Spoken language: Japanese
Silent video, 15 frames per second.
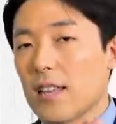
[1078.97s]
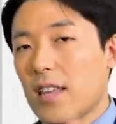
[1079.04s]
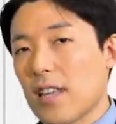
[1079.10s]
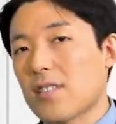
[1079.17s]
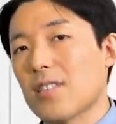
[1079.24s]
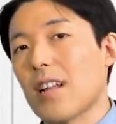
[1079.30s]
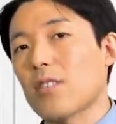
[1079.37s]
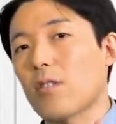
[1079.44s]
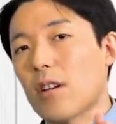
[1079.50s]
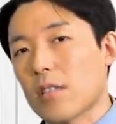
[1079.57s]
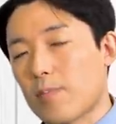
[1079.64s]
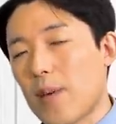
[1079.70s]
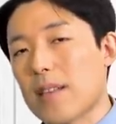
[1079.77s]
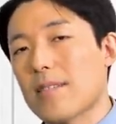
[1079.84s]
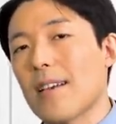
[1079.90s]
テスラとか
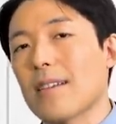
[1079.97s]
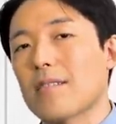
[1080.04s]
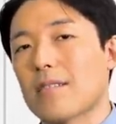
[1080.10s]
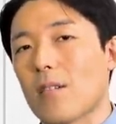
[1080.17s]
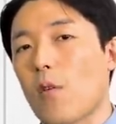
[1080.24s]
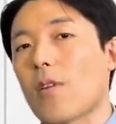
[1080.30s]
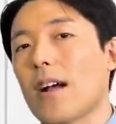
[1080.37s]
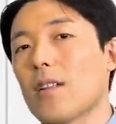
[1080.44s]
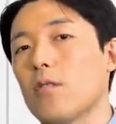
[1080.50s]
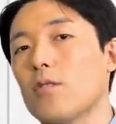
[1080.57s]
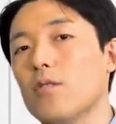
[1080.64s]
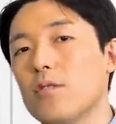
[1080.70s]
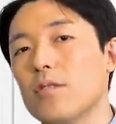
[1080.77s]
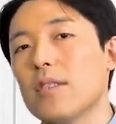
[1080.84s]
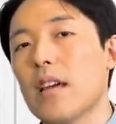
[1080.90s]
スペース X がお金を
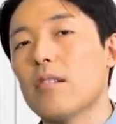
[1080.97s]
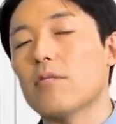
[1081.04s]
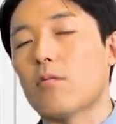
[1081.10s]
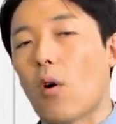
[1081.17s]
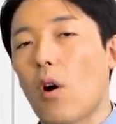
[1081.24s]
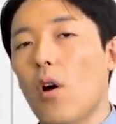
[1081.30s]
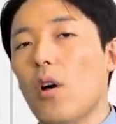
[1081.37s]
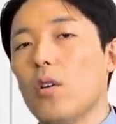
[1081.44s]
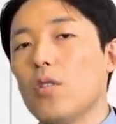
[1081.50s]
生んでると